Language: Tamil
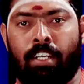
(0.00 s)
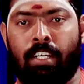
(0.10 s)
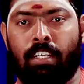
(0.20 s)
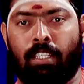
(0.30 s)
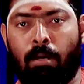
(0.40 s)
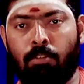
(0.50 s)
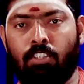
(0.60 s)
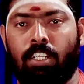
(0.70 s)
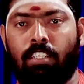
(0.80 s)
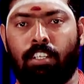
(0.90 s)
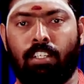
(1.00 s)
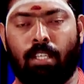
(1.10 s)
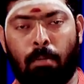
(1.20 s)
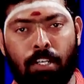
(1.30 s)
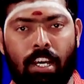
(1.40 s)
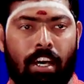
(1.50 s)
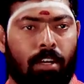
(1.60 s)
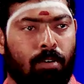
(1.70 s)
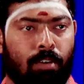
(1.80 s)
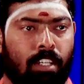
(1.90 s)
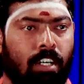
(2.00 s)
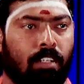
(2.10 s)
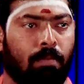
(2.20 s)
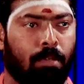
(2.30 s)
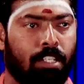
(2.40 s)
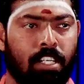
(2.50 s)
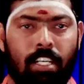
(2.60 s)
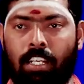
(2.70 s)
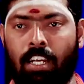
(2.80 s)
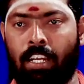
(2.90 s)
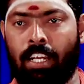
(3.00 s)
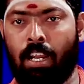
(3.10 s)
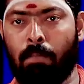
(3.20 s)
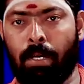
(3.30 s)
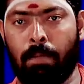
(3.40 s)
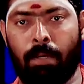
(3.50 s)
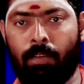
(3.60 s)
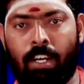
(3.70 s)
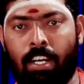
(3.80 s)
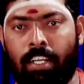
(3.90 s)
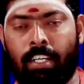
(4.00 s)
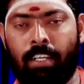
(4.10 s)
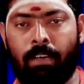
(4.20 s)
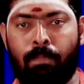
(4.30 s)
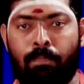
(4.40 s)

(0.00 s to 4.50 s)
எனக்கு தமிழ் தான் தெரியும் தமிழே அறக்குறை தான் பெருசாக என்னால் படிப்பே வரல எனக்கு